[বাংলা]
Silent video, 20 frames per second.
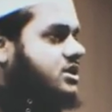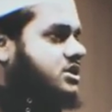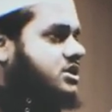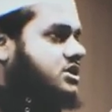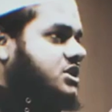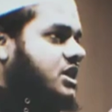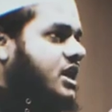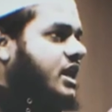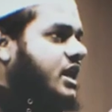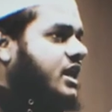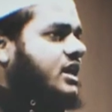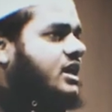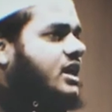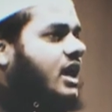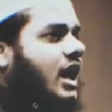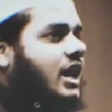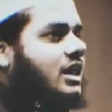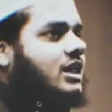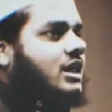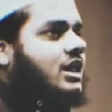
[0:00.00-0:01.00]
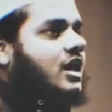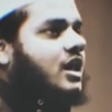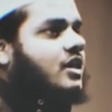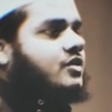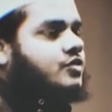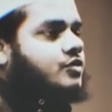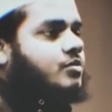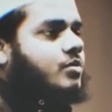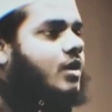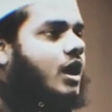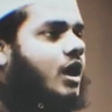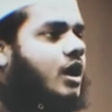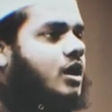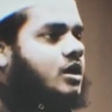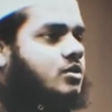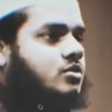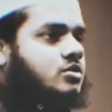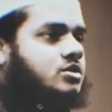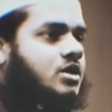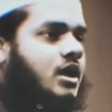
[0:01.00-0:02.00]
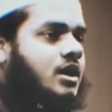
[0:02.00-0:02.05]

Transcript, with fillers: সেই আল্লাহ সুবহানাহু